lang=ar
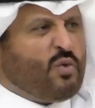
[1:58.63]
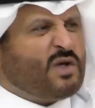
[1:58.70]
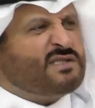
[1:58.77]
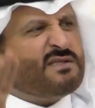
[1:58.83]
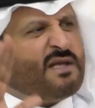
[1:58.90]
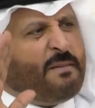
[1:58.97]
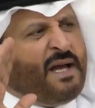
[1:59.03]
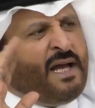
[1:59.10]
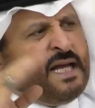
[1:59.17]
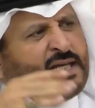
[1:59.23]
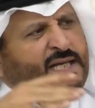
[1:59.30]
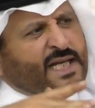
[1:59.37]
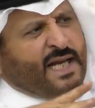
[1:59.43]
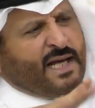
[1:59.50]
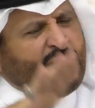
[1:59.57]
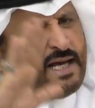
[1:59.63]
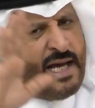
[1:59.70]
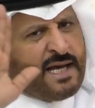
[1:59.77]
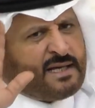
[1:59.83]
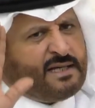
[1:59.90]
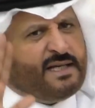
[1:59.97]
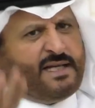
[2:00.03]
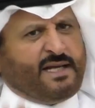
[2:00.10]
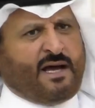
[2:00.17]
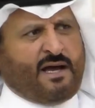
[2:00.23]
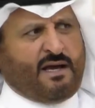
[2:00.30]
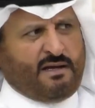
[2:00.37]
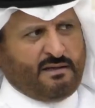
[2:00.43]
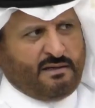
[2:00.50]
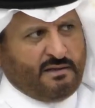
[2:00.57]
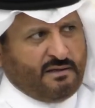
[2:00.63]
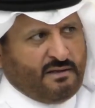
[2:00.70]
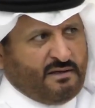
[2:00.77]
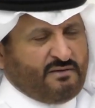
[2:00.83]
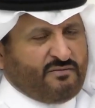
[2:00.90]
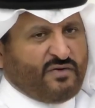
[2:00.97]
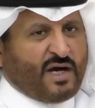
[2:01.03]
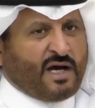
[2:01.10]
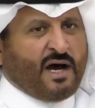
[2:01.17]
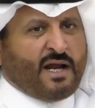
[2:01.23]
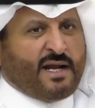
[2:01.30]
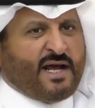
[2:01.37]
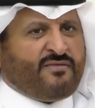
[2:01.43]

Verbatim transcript: واستمعها إلى آخرها فقال